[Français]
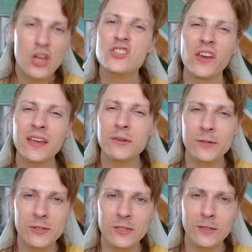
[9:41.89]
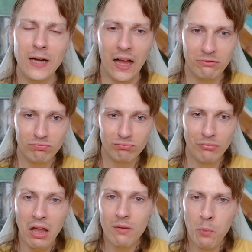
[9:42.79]
c'est rigolo
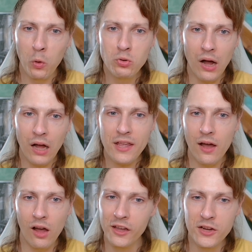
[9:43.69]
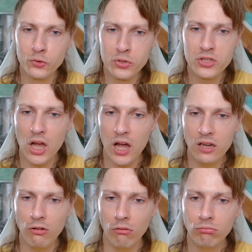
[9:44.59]
pourquoi il, est tout
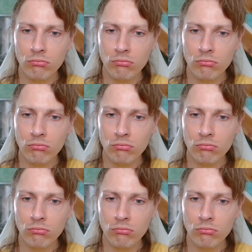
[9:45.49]
seul